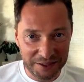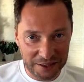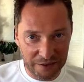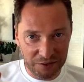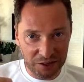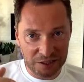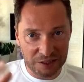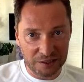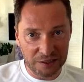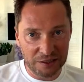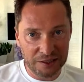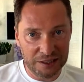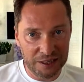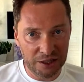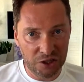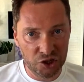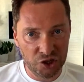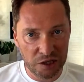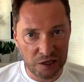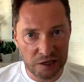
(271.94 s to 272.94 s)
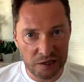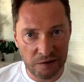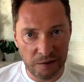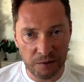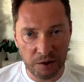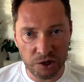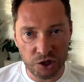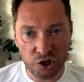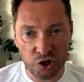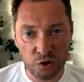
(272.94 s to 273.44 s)
Поставьте, кстати, десяточки, если
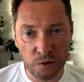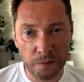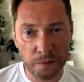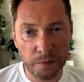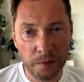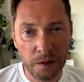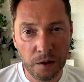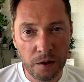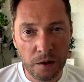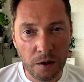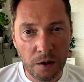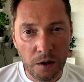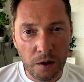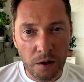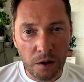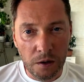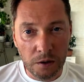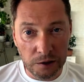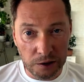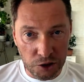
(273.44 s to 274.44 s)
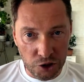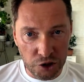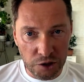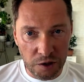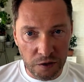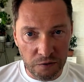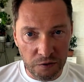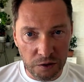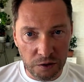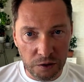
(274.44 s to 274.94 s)
вам хорошо.
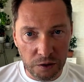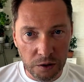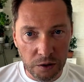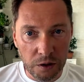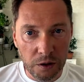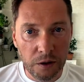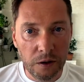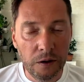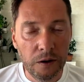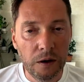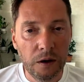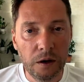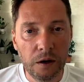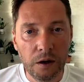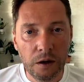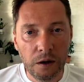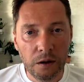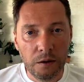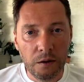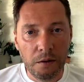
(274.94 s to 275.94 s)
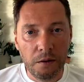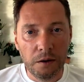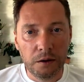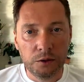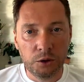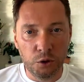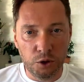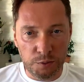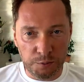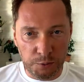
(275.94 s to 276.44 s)
Слышно и видно.
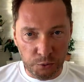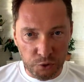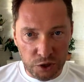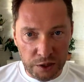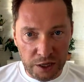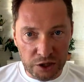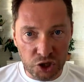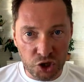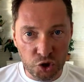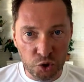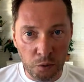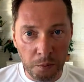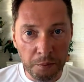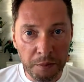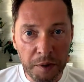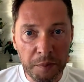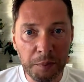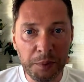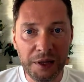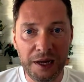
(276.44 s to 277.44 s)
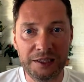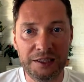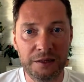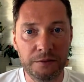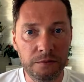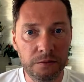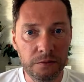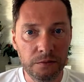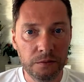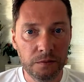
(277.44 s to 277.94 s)
То есть получается, что мы
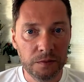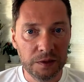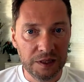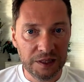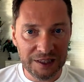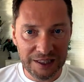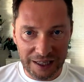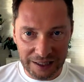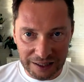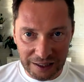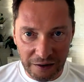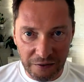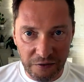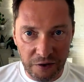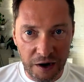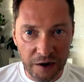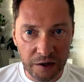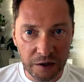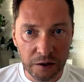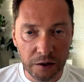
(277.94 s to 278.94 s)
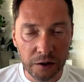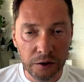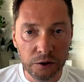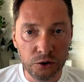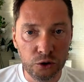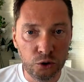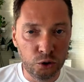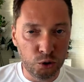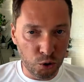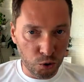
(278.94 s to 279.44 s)
платим за товары
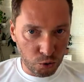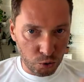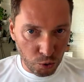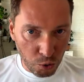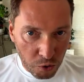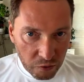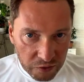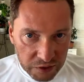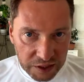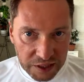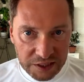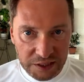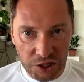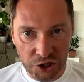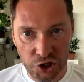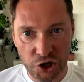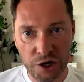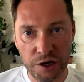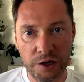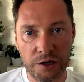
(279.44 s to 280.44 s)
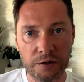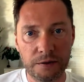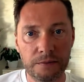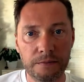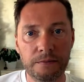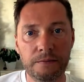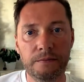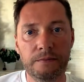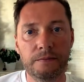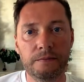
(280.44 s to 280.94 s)
другого назначения.
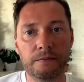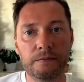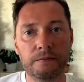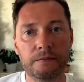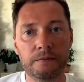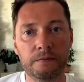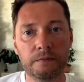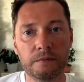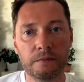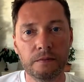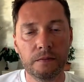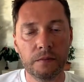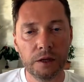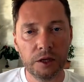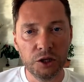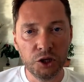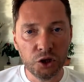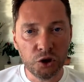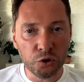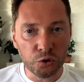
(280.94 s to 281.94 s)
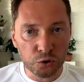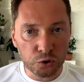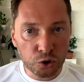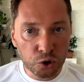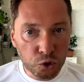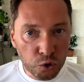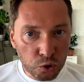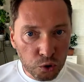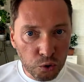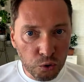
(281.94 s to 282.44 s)
И
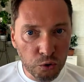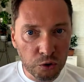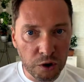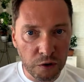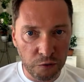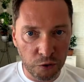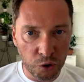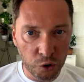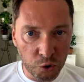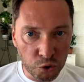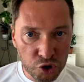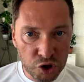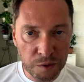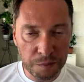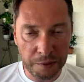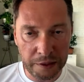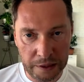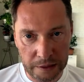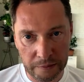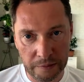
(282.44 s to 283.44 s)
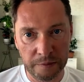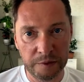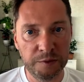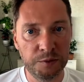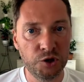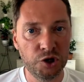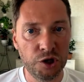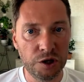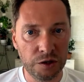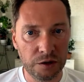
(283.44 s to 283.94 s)
крут тот, у кого круче программное
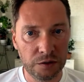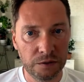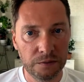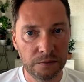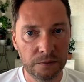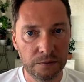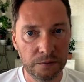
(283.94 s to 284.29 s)
обеспечение.